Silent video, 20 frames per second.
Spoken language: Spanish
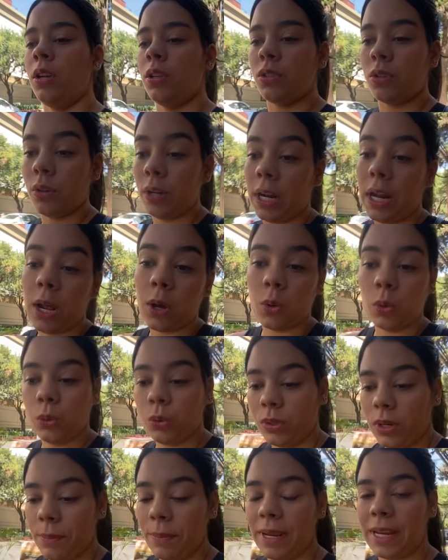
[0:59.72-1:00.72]
sobre la
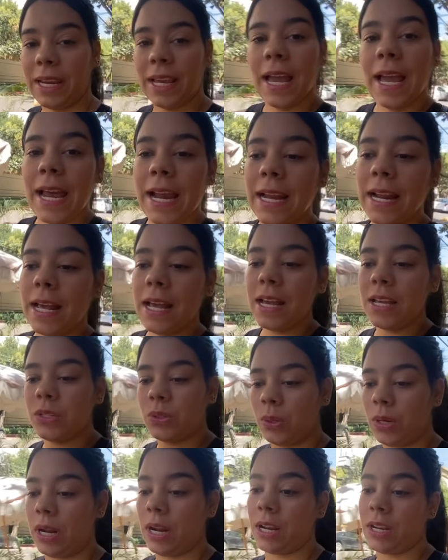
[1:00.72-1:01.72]
cultura mexicana,
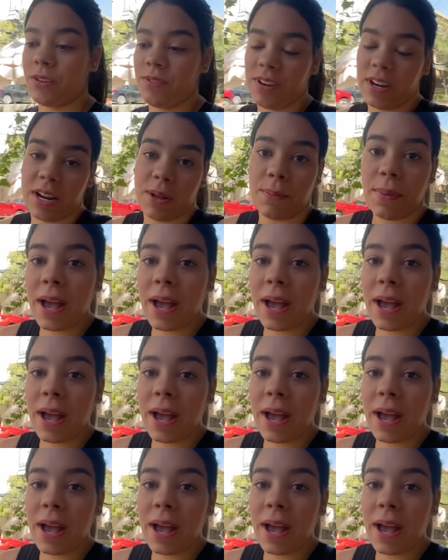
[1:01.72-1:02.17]
sobre la Riviera